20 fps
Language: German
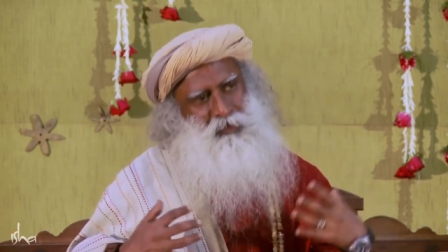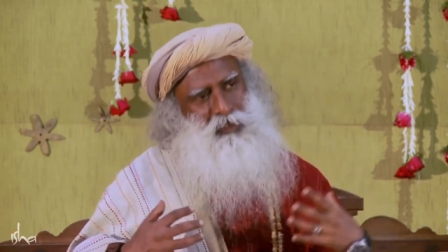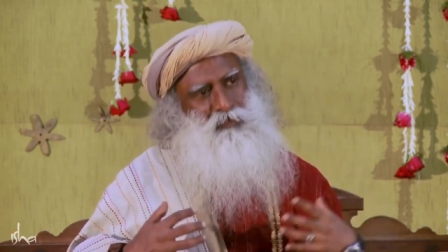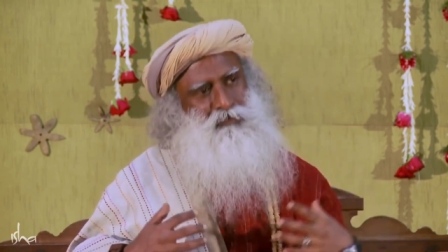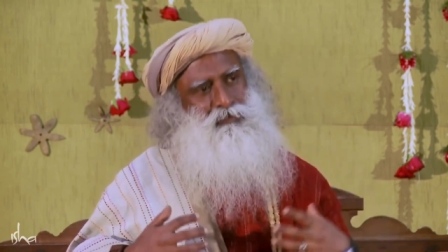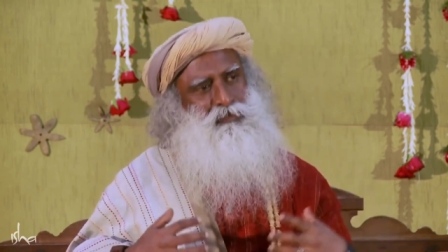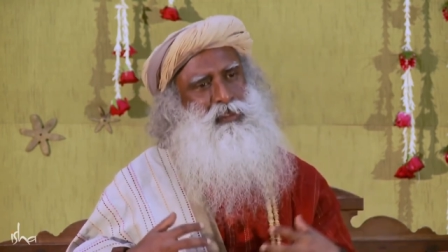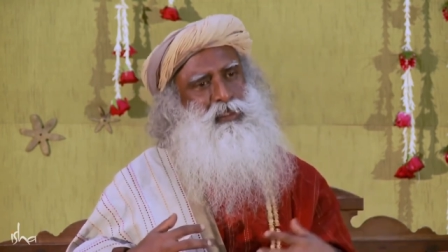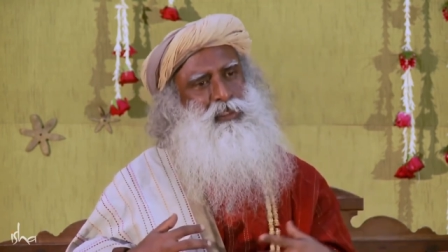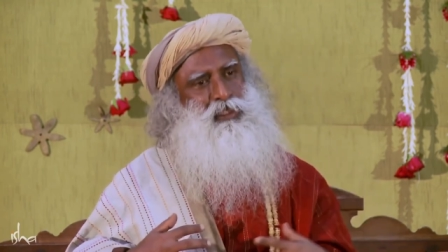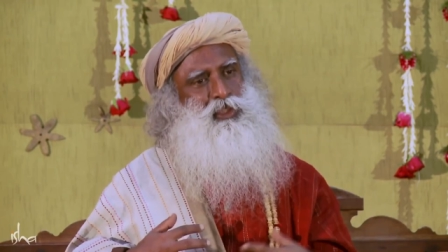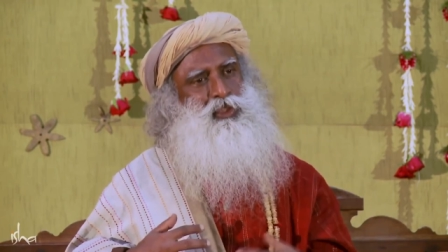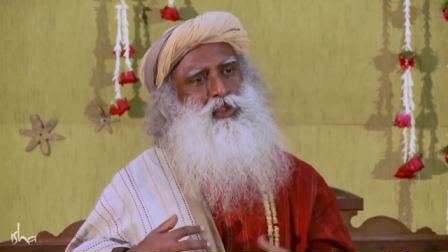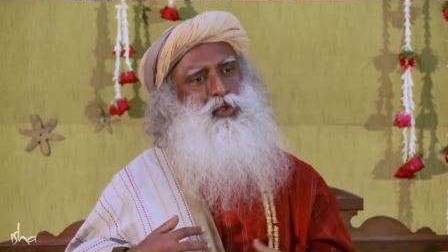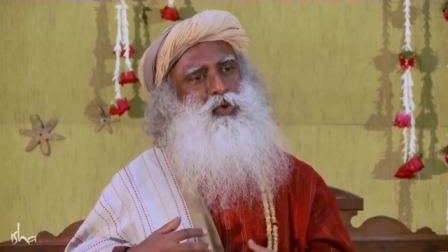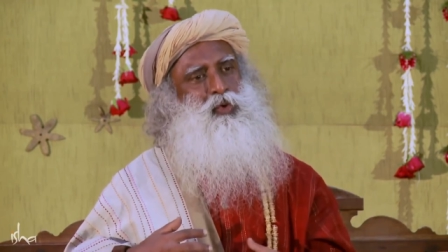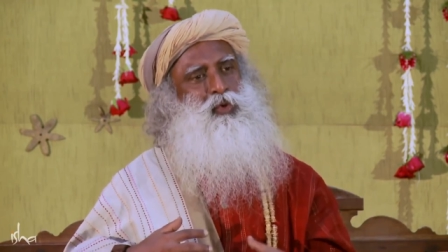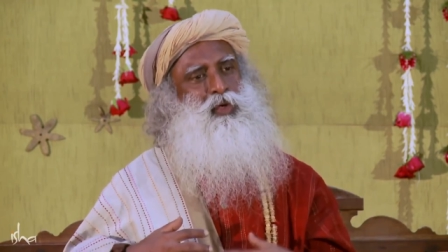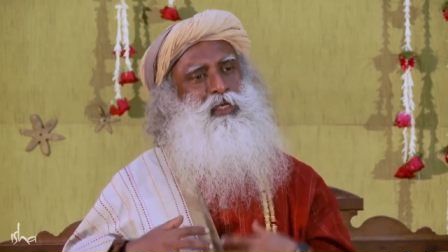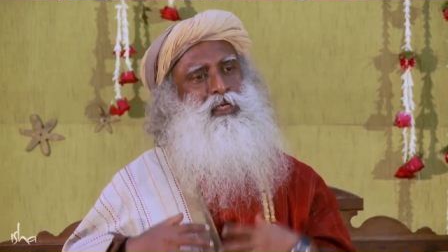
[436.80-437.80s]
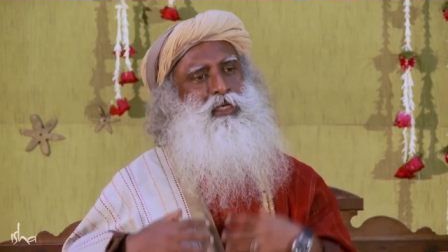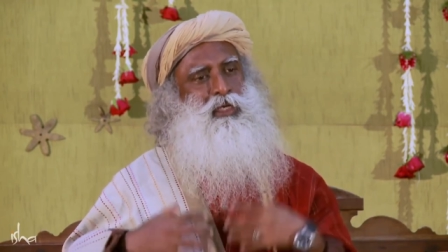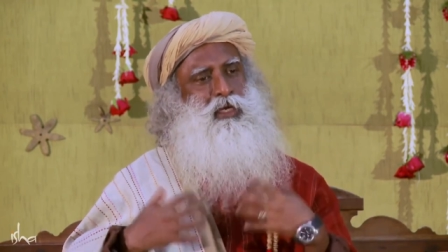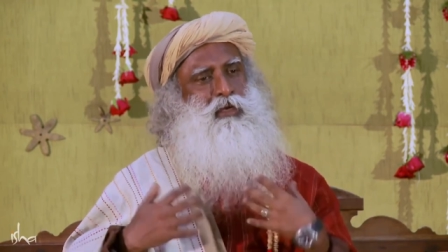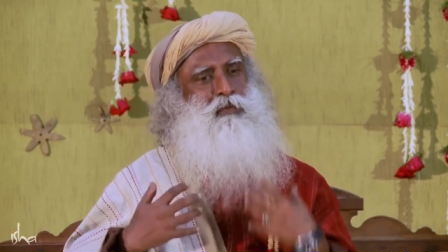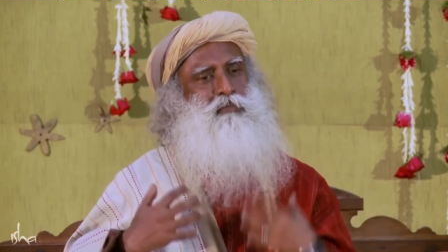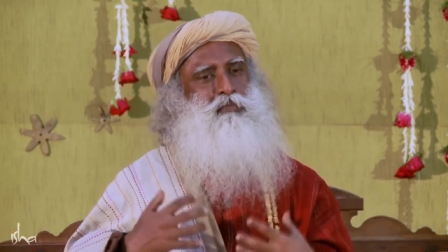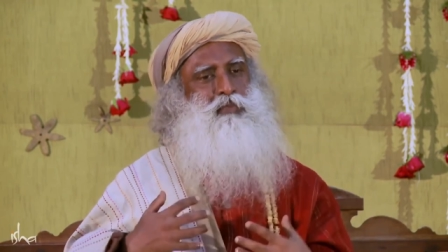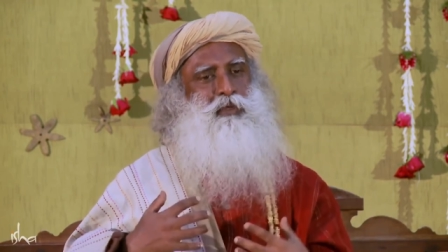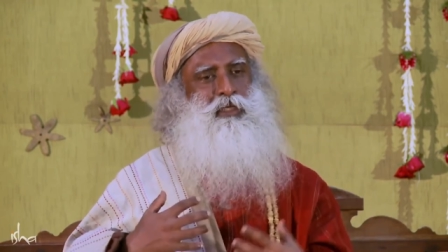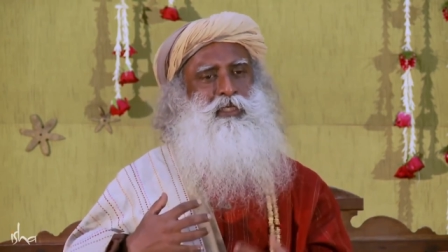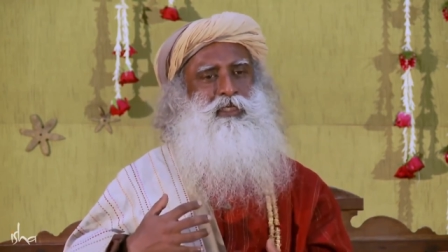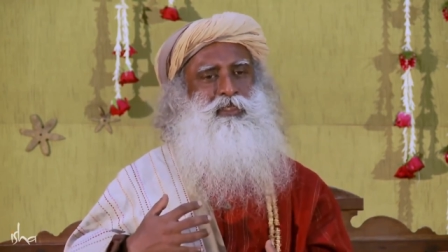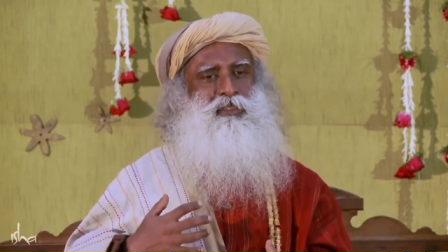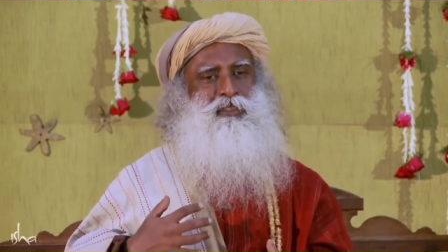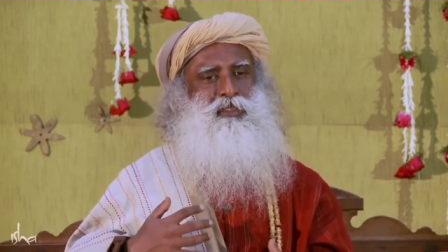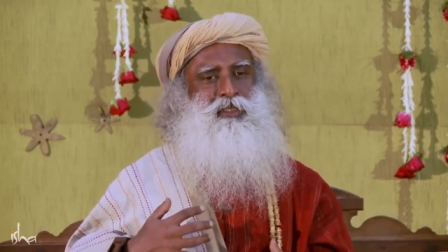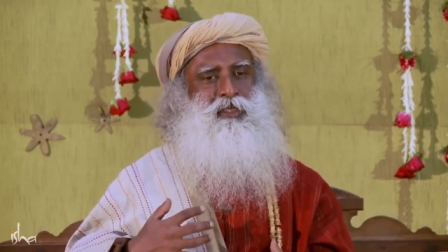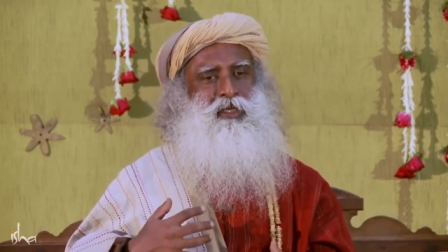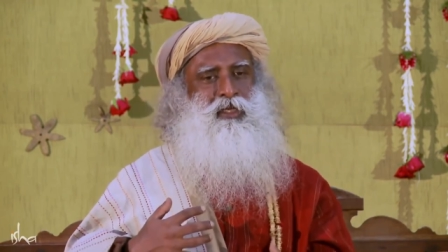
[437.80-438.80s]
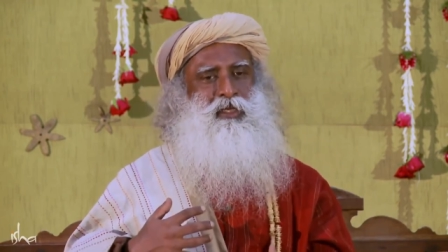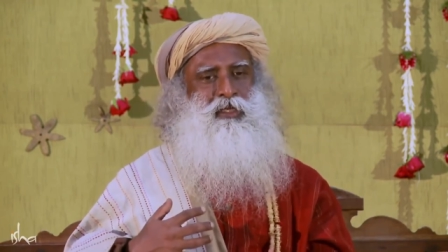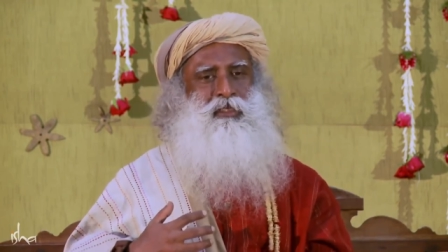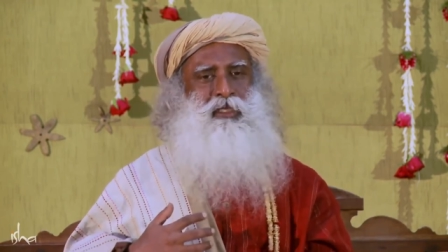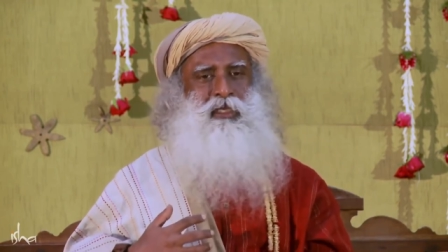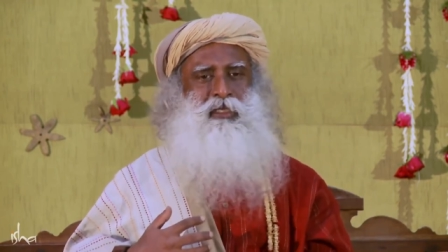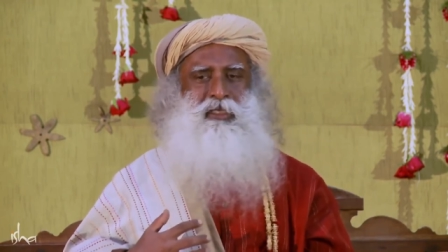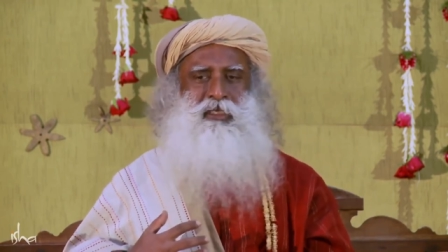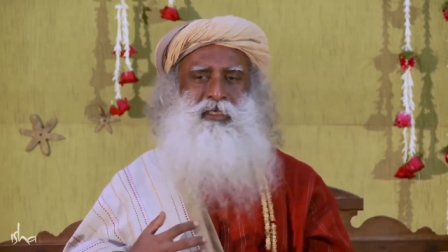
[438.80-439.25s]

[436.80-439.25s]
dass es sich so unvollständig anfühlt,